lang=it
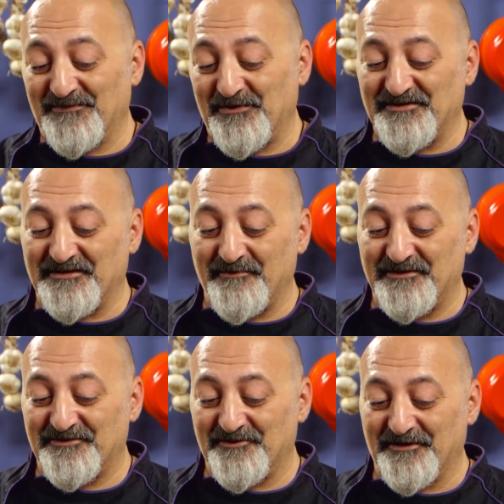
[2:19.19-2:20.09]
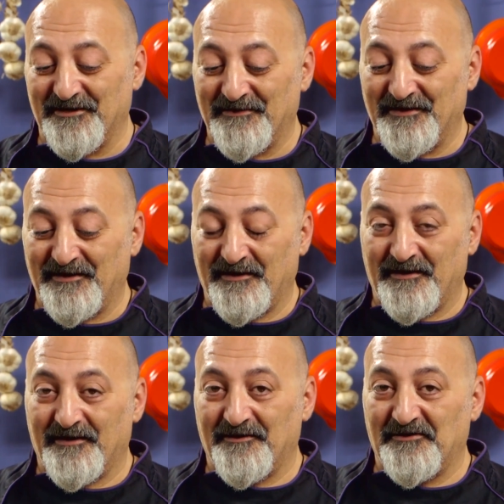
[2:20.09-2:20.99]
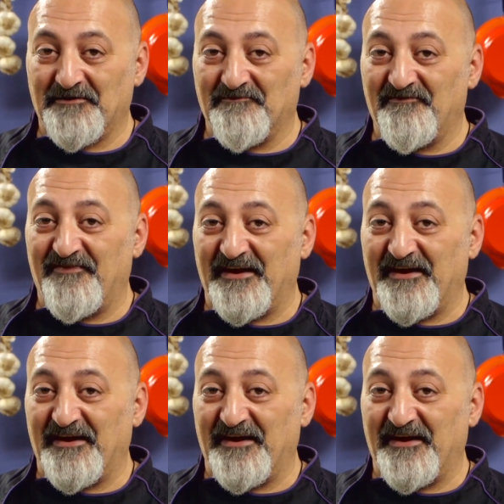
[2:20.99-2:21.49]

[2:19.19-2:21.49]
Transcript: di queste dimensioni in